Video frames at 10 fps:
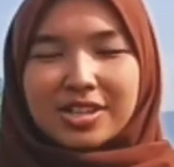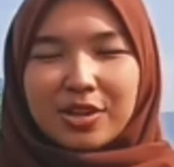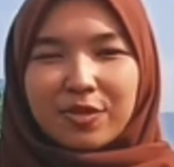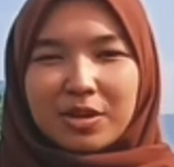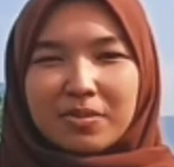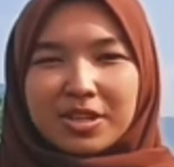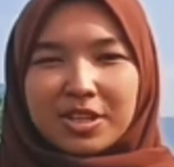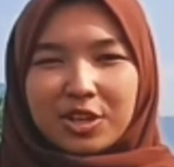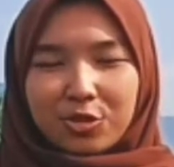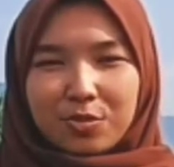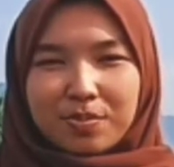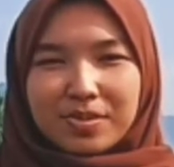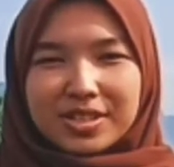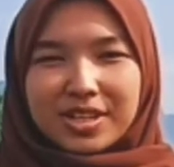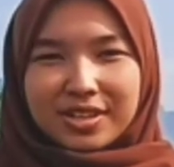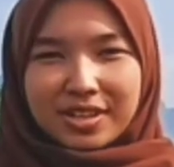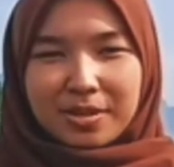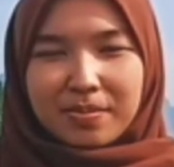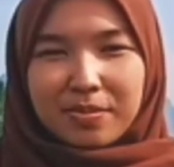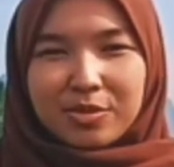Zafran Mandiri Group menjadi
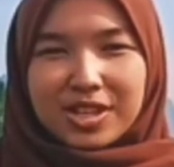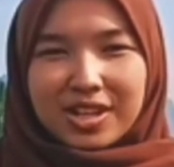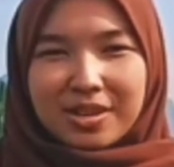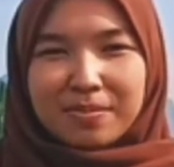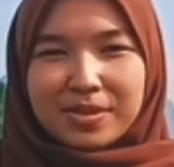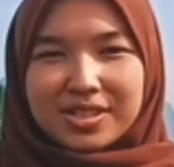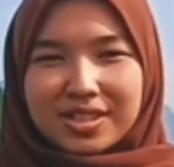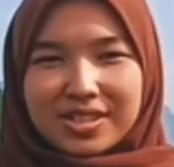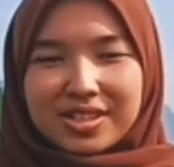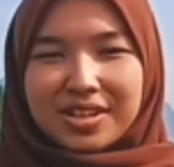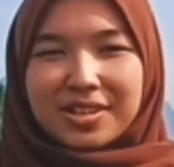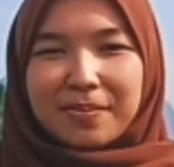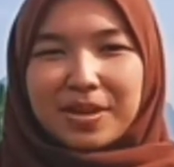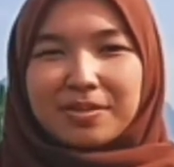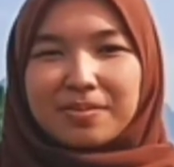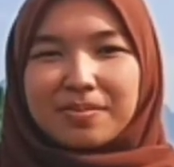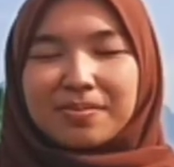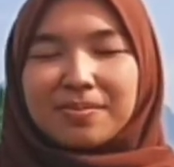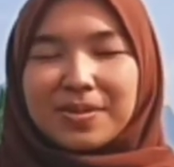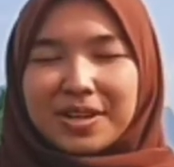perusahaan bisnis yang dapat
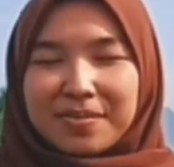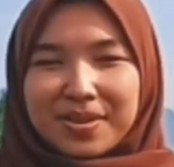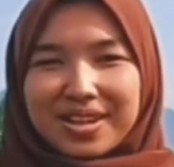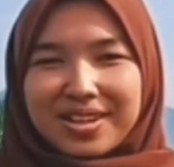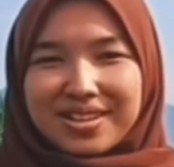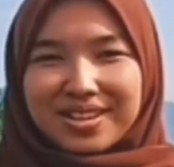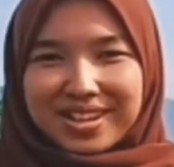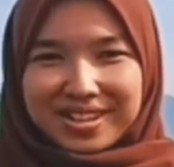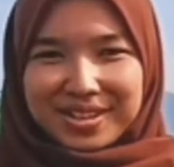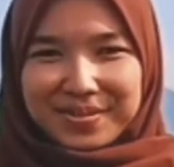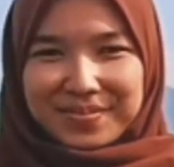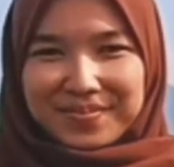berkembang lagi.